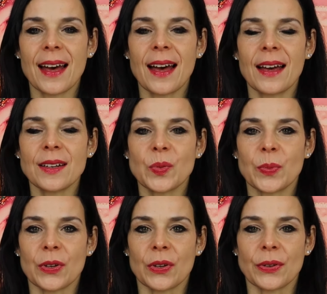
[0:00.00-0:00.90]

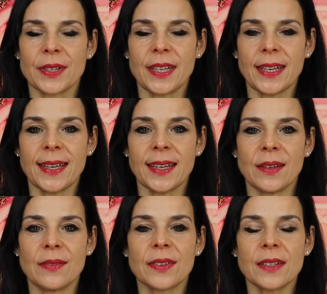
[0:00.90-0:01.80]
Atme
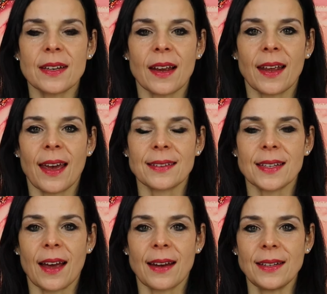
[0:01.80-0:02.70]
tief in dein Herz
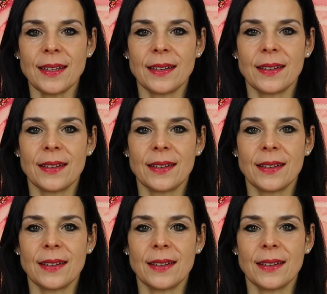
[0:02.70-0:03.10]
ein